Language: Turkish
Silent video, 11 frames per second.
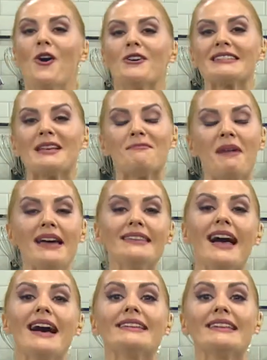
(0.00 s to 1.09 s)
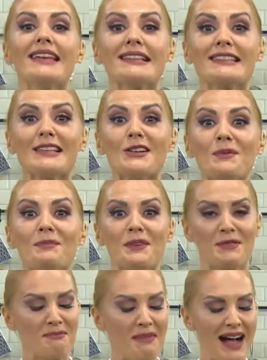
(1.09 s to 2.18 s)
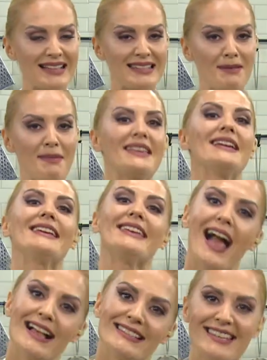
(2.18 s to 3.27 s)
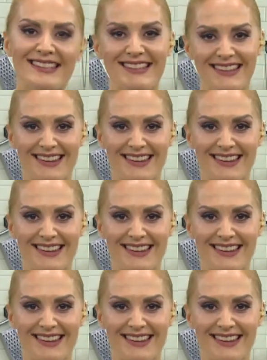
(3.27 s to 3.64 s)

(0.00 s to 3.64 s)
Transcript: O zaman zaman ananaslı kupun malzemeleri gelsin.